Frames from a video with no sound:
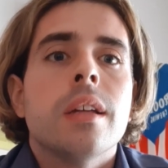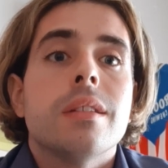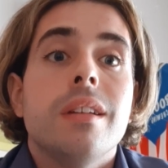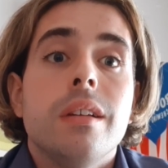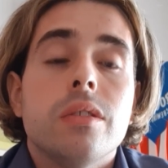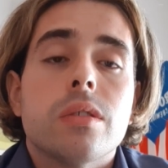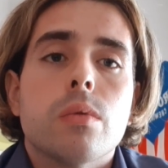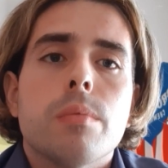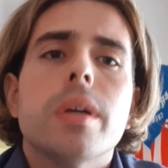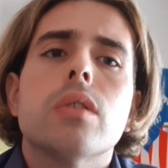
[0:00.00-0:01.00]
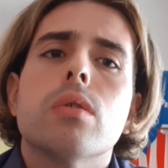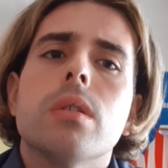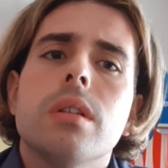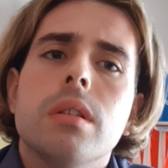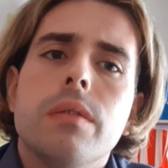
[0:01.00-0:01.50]
dell'inseguimento
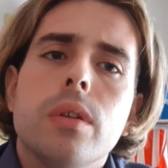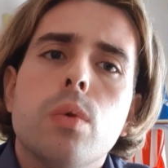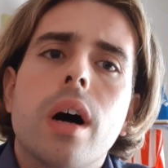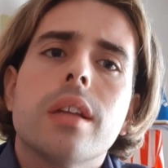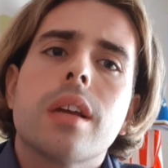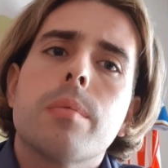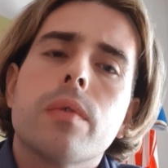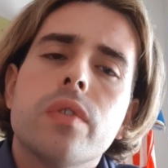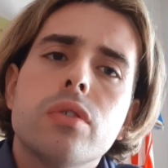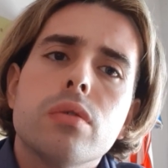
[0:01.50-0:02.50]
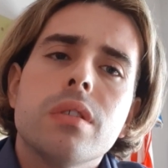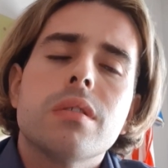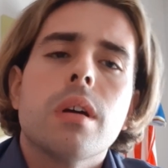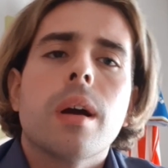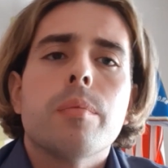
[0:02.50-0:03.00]
individuale tra i
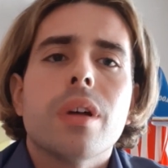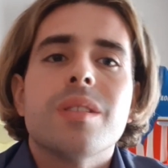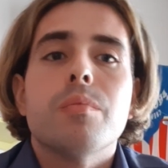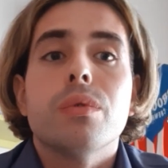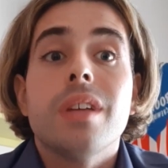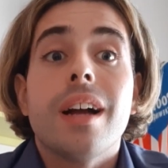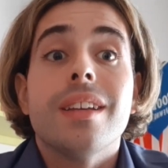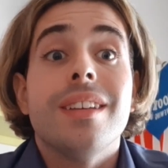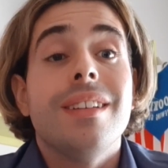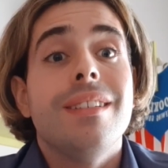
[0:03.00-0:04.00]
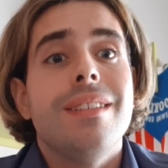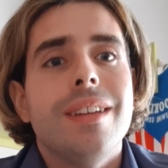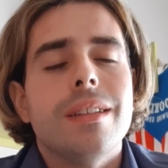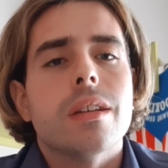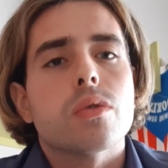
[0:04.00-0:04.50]
professionisti e i campionati mondiali in
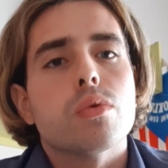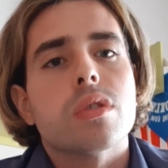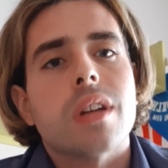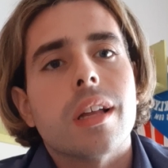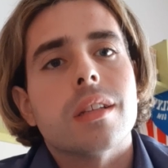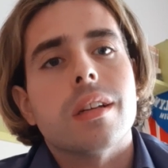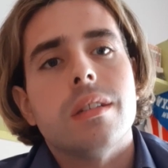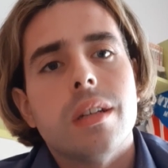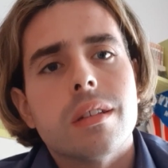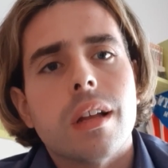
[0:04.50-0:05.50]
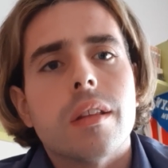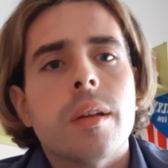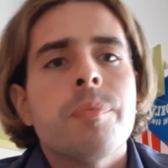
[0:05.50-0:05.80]
linea su strada tra i dilettanti